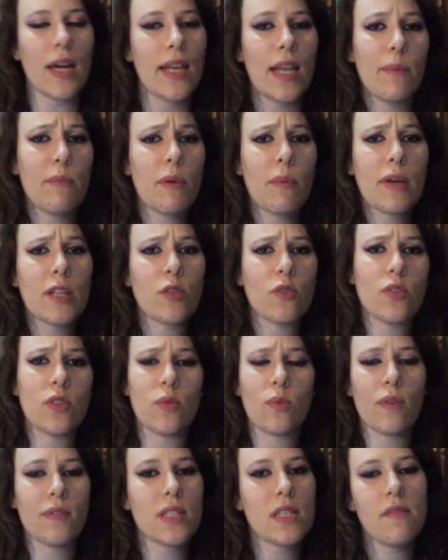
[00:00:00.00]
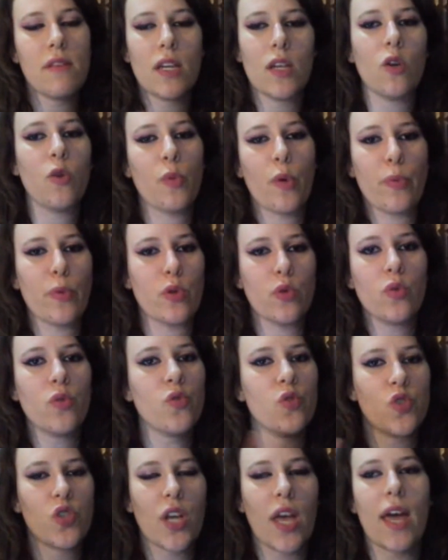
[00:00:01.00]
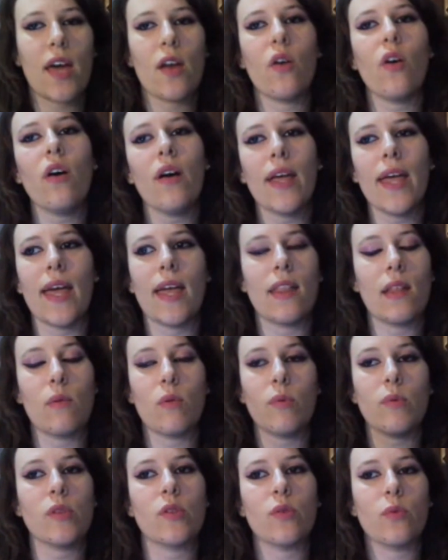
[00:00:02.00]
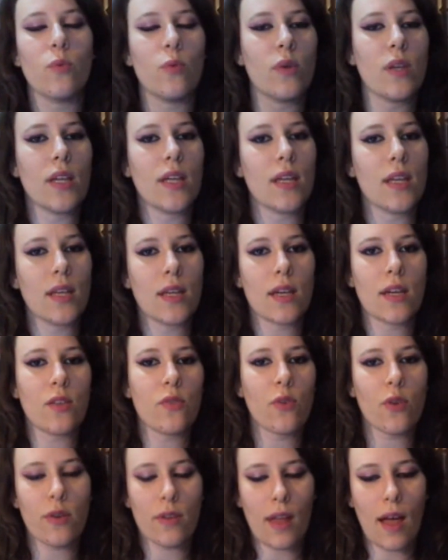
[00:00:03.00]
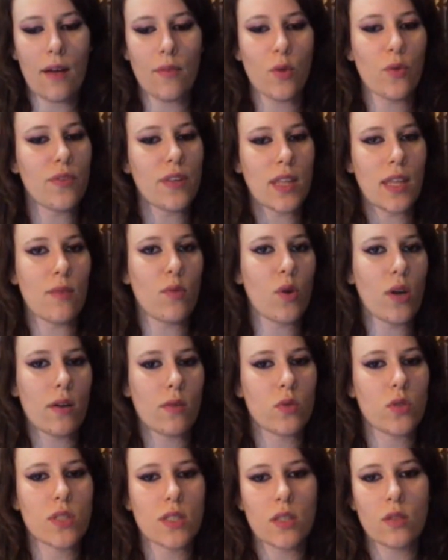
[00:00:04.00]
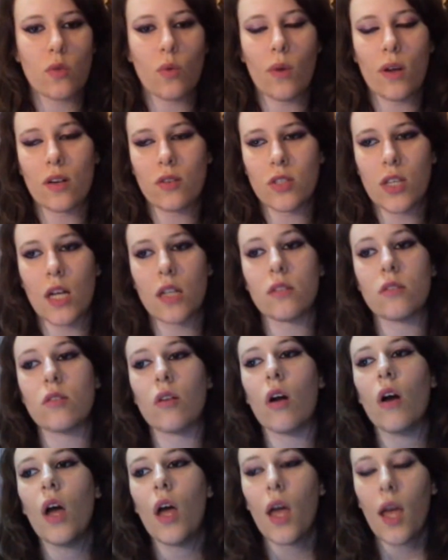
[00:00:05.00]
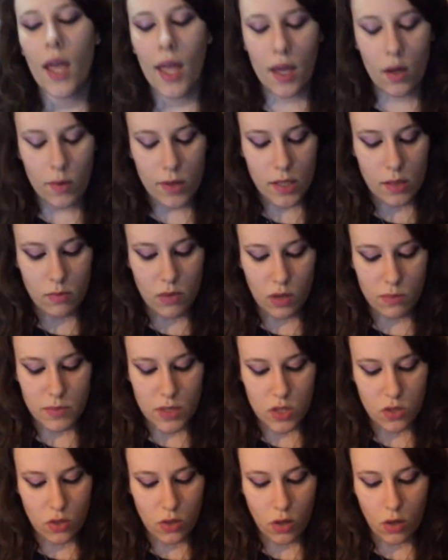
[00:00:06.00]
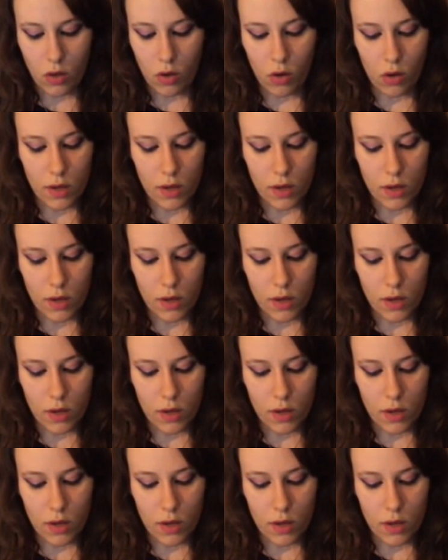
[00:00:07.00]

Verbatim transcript: la mia mano continuava a scrivere, io proprio non c'ero e nel momento in cui ritornavo vedevo che avevo scritto qualcos'altro e quindi mi sono,